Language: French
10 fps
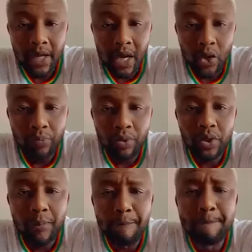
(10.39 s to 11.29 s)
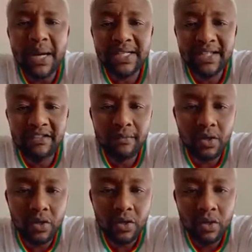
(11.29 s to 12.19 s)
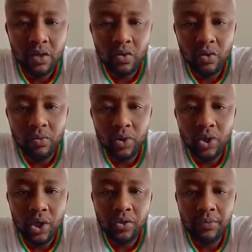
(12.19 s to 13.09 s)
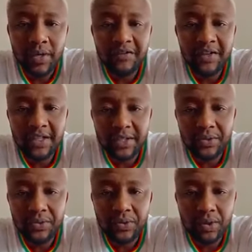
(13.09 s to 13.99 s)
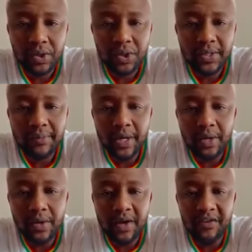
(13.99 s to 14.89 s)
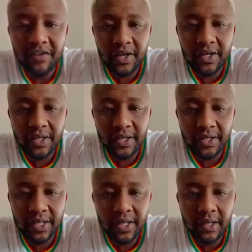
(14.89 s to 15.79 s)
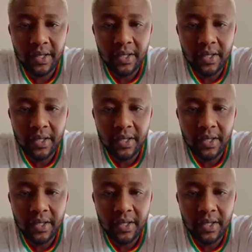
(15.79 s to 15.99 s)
à répondre massivement au mot d'ordre de manifestation lancé par le FNDC